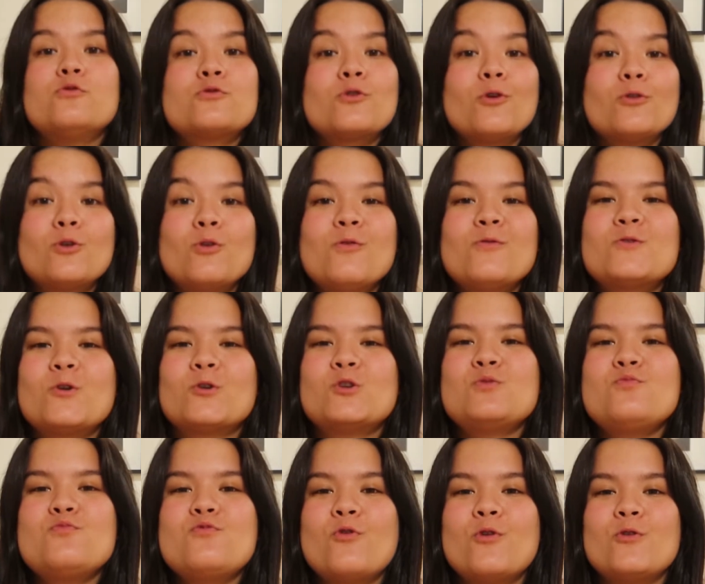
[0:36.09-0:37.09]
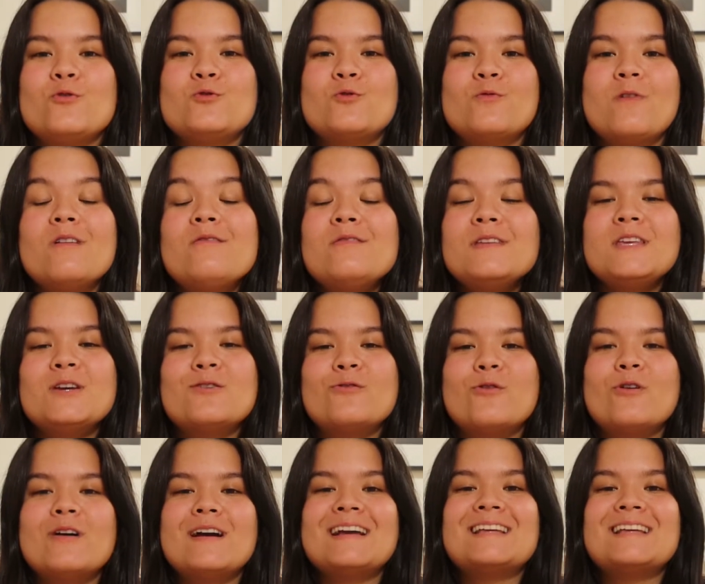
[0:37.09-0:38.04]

On se retrouve aujourd'hui pour une nouvelle vidéo